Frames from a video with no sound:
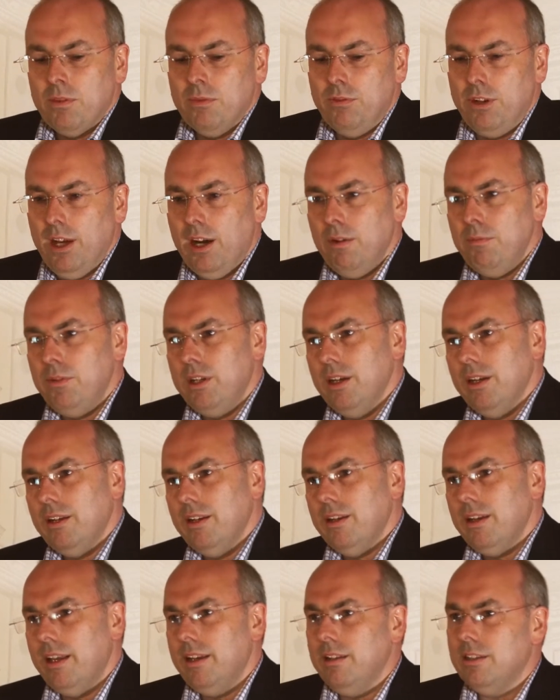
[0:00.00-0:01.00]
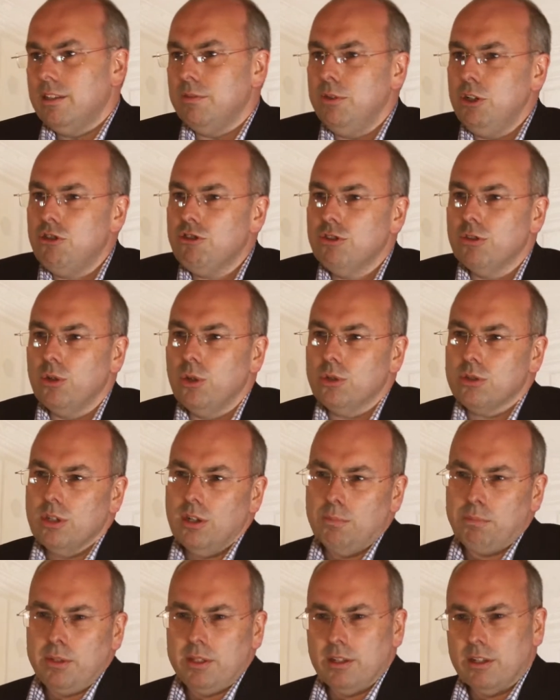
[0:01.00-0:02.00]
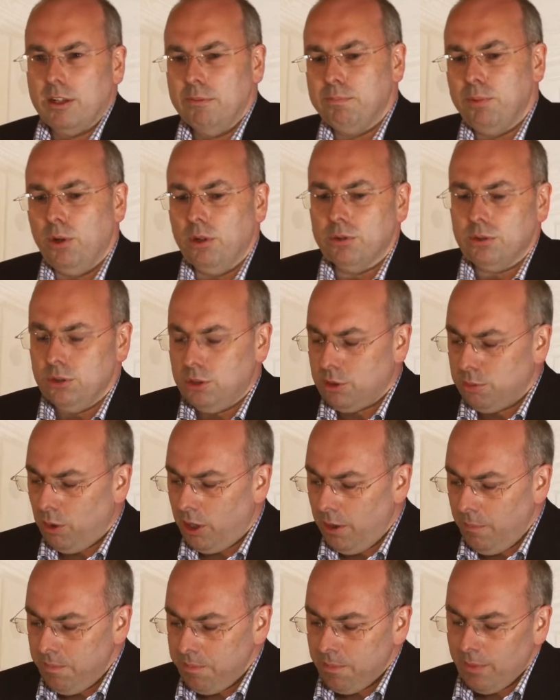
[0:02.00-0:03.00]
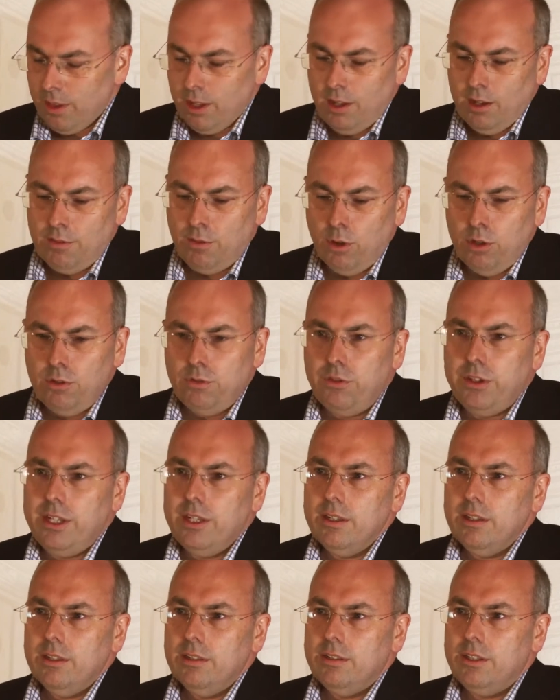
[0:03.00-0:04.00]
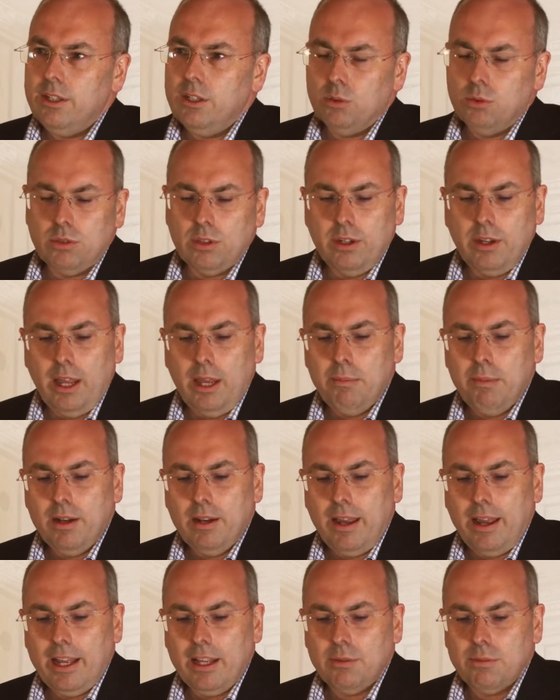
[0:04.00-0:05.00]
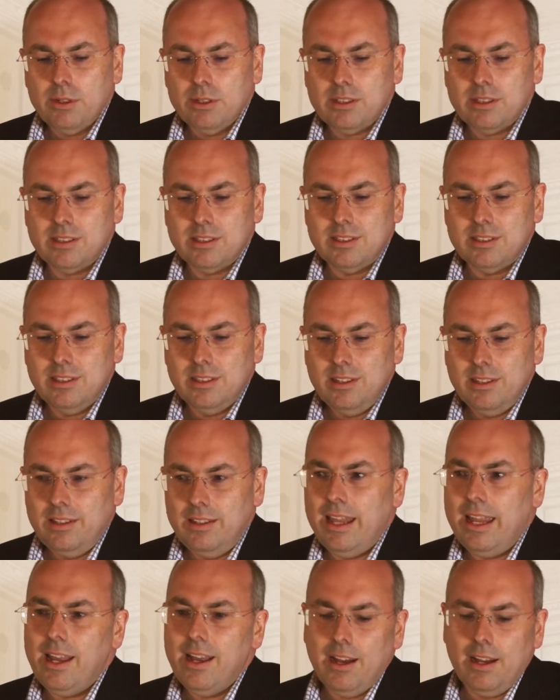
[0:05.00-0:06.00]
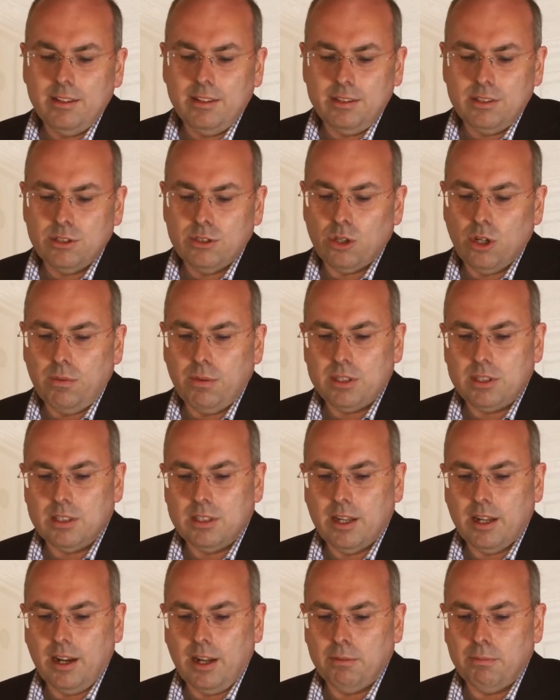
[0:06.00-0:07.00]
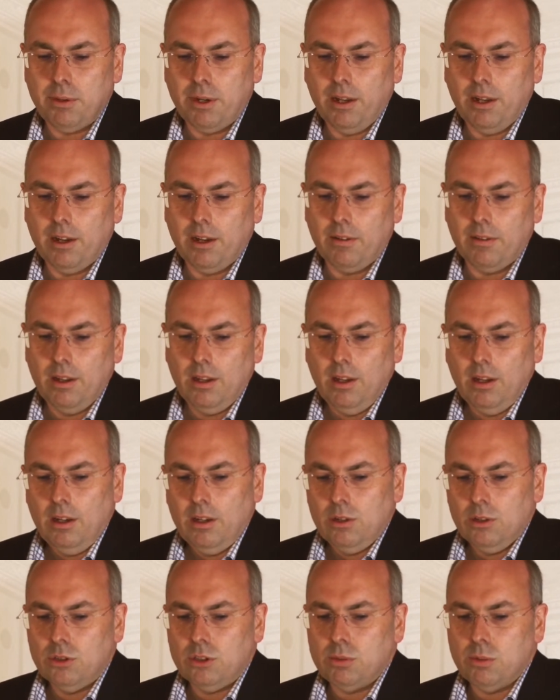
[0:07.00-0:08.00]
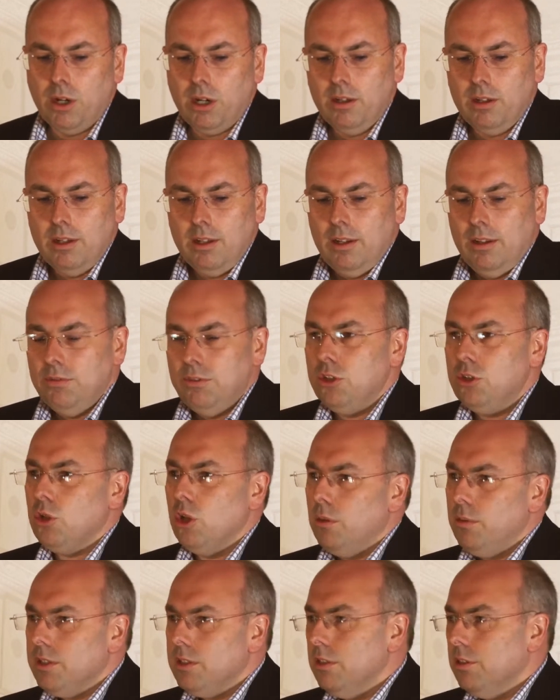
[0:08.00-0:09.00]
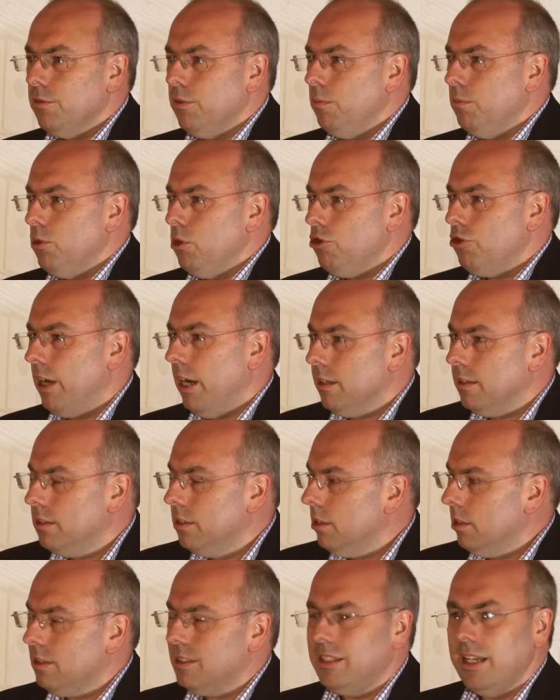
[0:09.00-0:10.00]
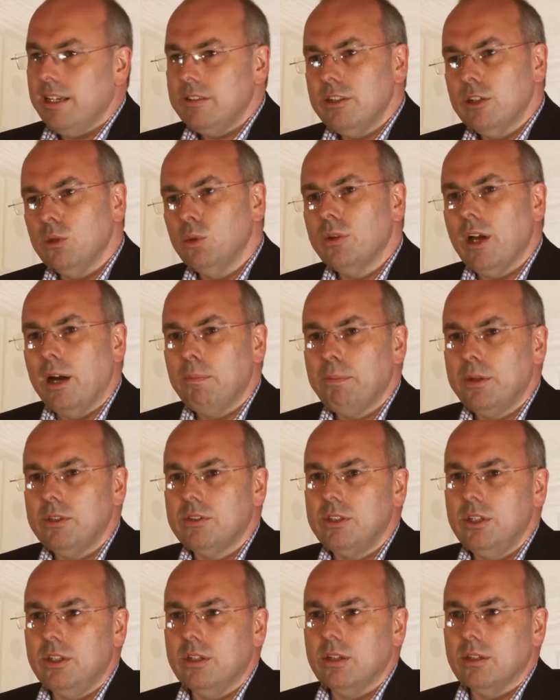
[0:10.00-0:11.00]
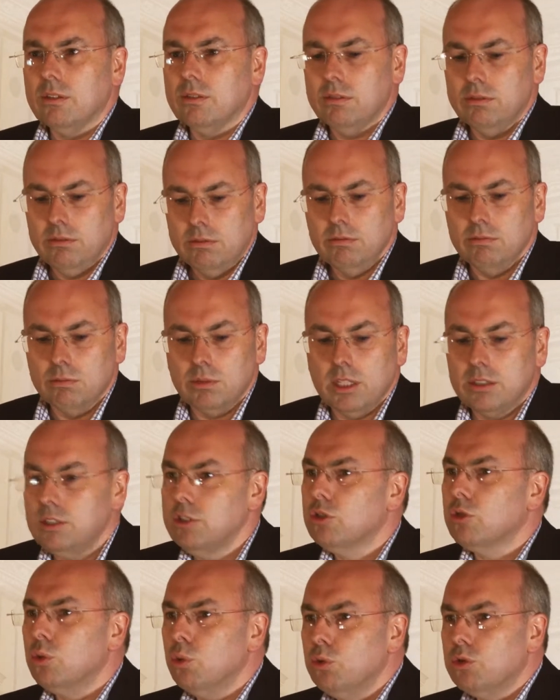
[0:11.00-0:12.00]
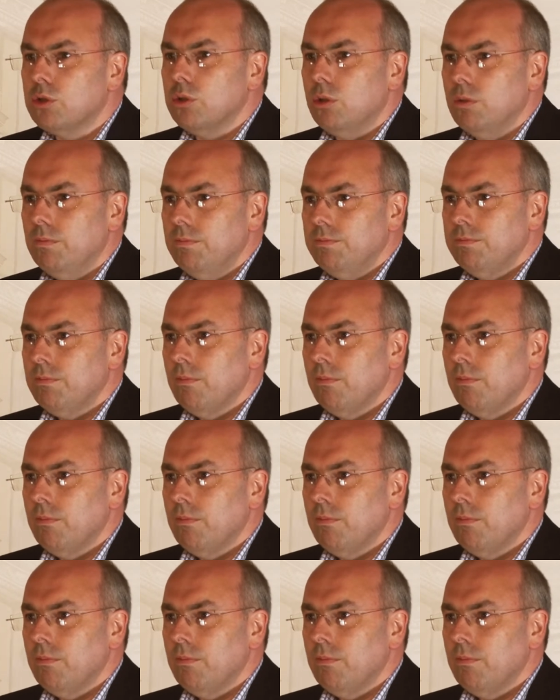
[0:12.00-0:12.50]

Wir haben hier eine, eine, Zwischenlösung ein bisschen gebaut. Und zwar wollen wir die Unternehmen etwas näher an diese Services heranbringen. Und zwar, die Services vom Staat sind halt sehr, sehr gut abgesichert. Und das ist gut so.